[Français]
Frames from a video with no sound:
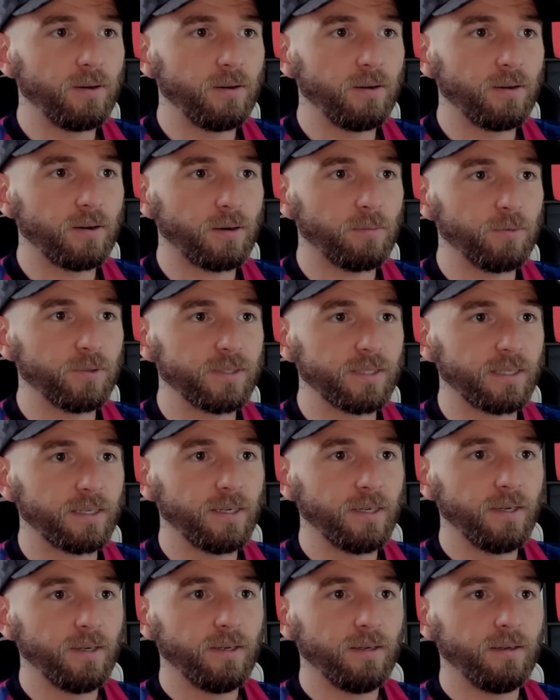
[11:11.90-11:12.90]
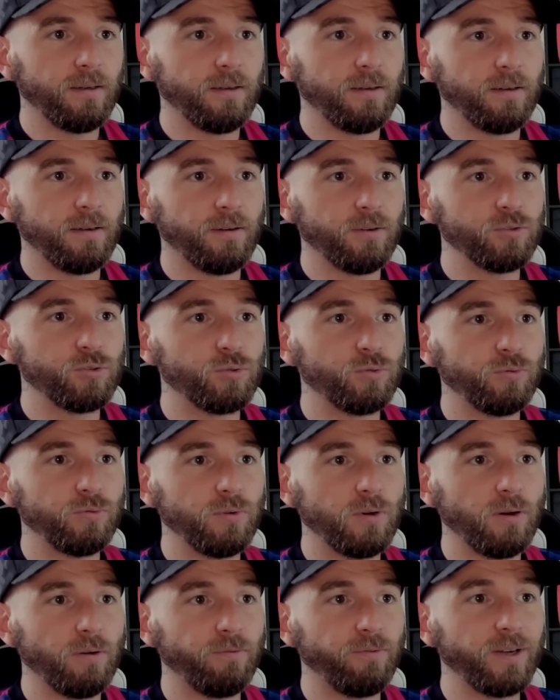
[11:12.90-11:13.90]
comment dire, en
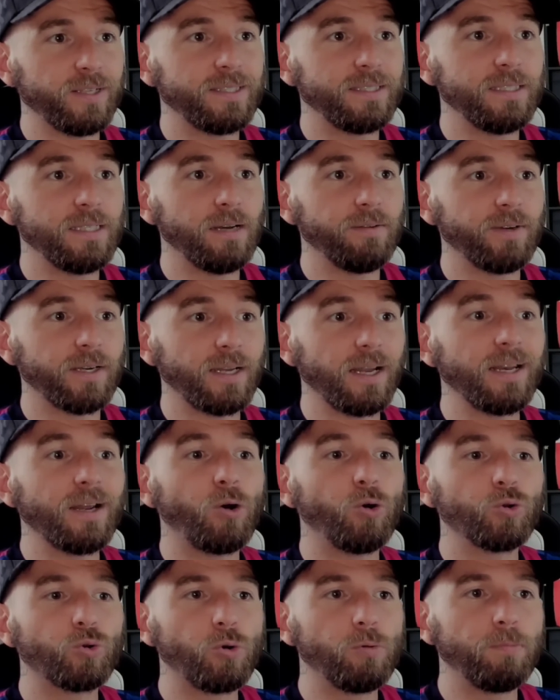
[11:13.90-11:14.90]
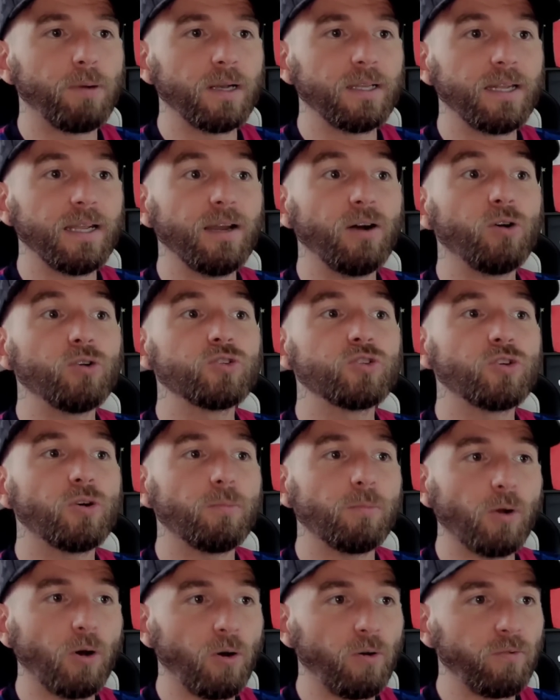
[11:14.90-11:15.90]
dessous Fatih avec Alejandro Balde,
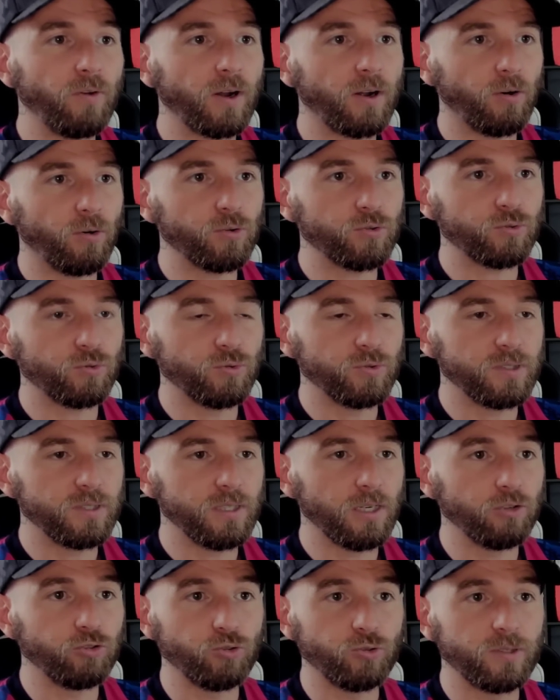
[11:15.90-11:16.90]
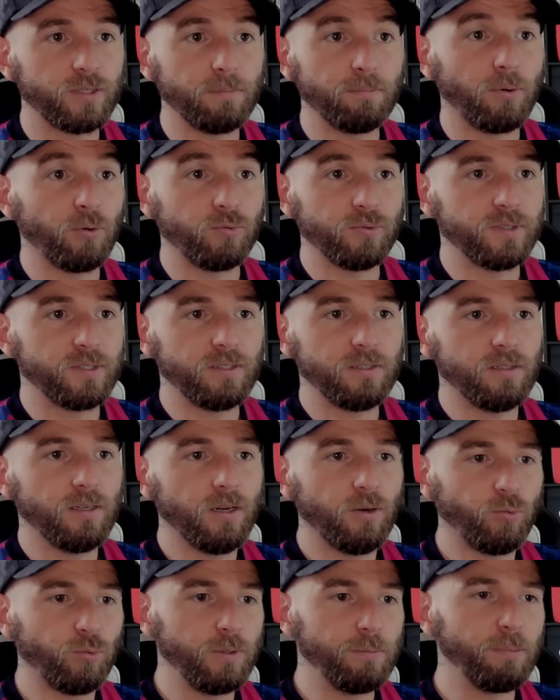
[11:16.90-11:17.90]
ensemble en vacances aussi, Je hein. je sais pas aussi
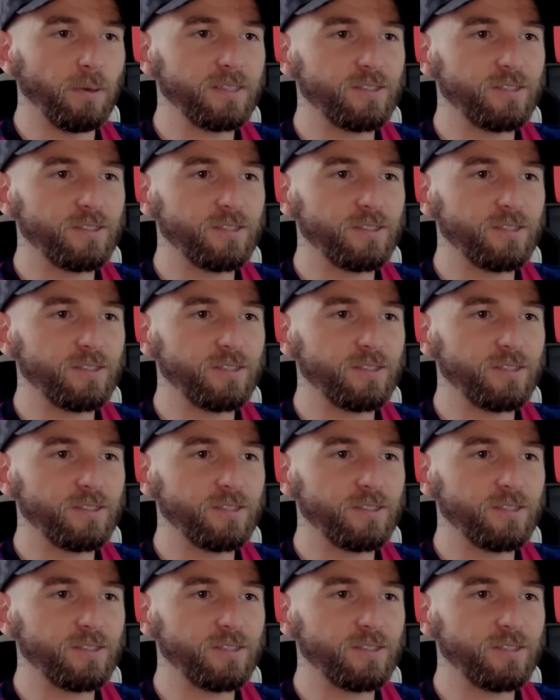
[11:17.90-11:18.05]
où ils passent